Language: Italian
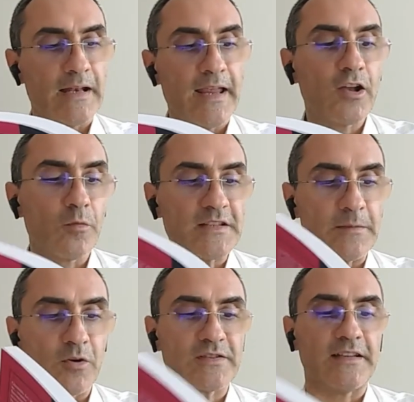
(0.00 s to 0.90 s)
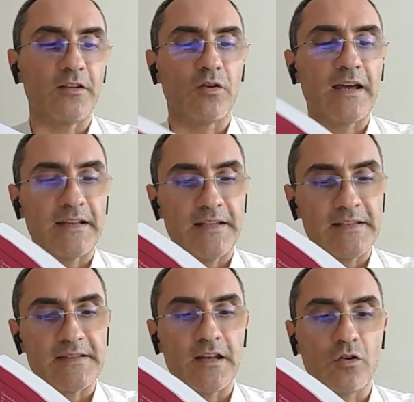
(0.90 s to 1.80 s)
e come si possa derogare ad
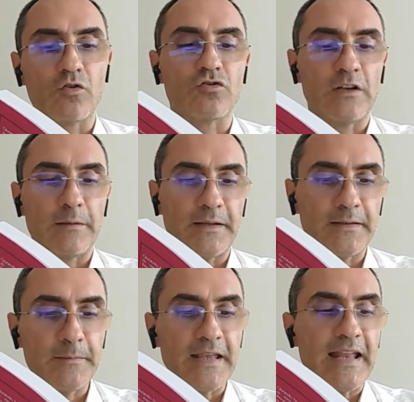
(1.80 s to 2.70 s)
esse nel corso della pandemia,